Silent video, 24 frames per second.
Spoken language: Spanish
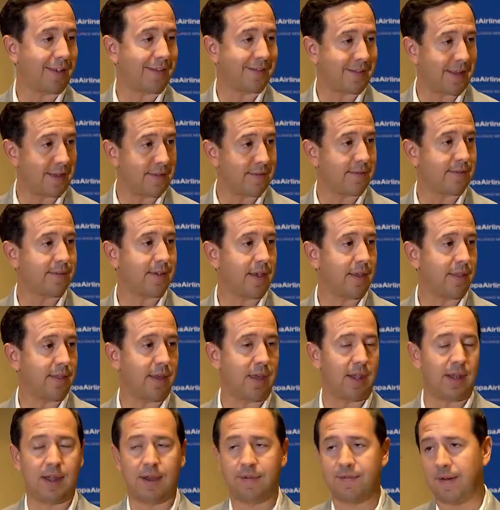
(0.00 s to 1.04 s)
extensa
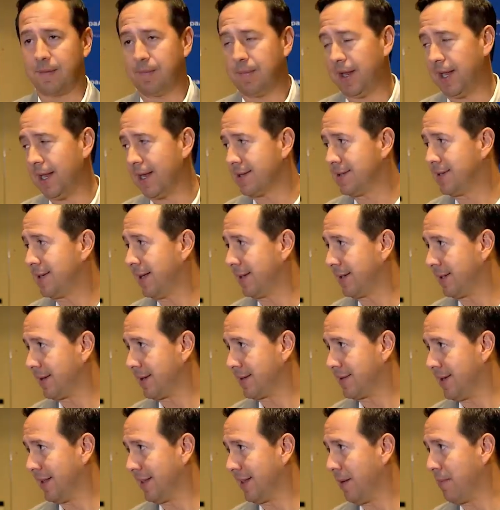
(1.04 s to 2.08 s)
de la familia
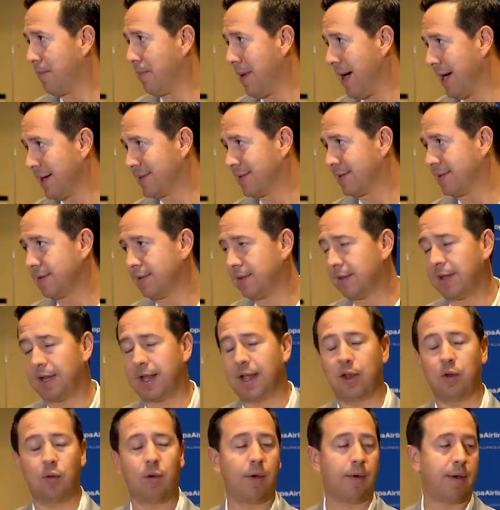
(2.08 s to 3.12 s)
737 MAX, de
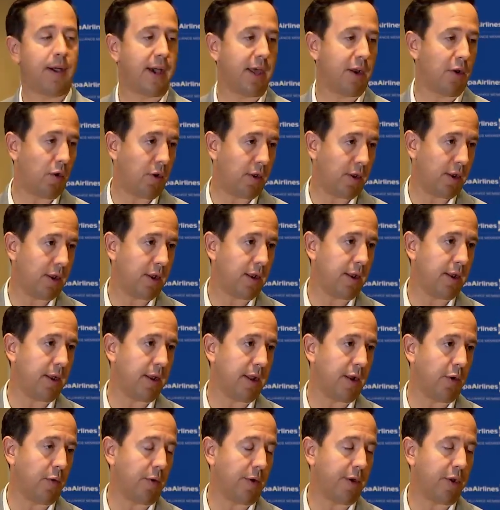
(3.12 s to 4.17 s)
la nueva,
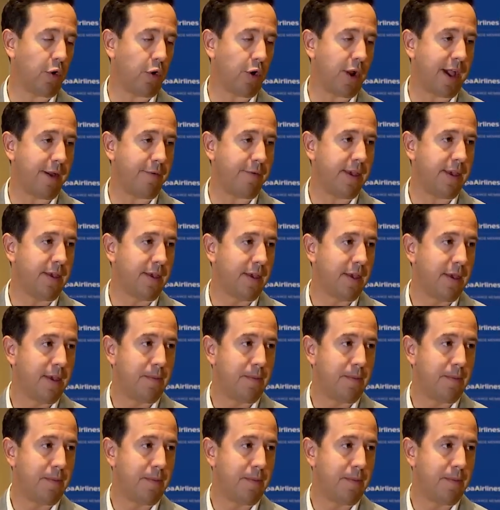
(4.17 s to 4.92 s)
la nueva aeronave,